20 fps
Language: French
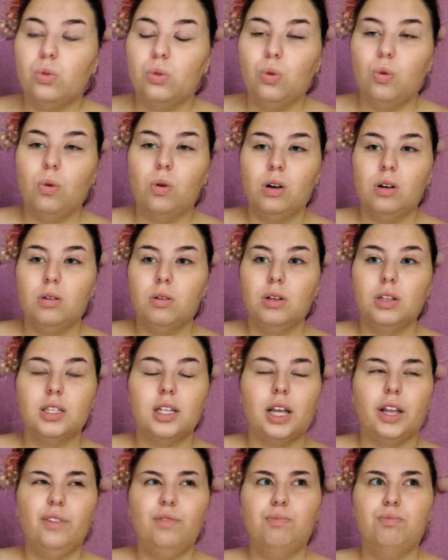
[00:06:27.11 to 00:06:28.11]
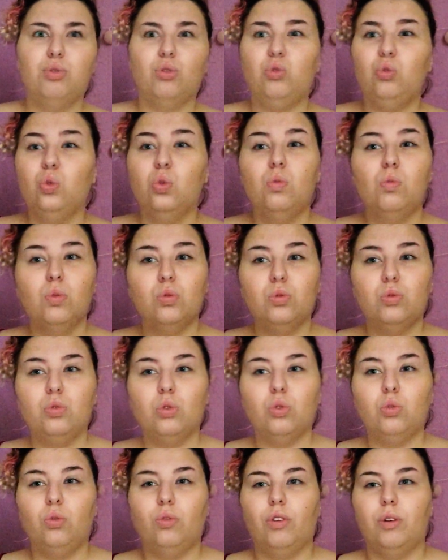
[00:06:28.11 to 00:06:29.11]
et ça arrive pour tout le monde surtout, enfin pour
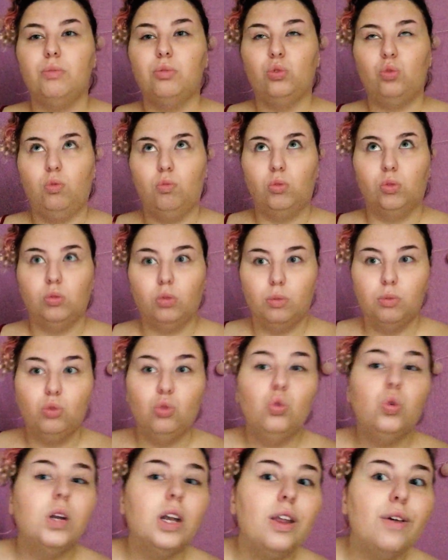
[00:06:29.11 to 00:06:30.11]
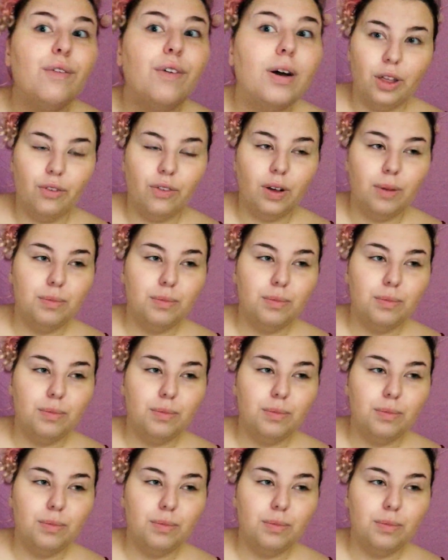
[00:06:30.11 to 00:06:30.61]
tout le monde, toutes les femmes, on peut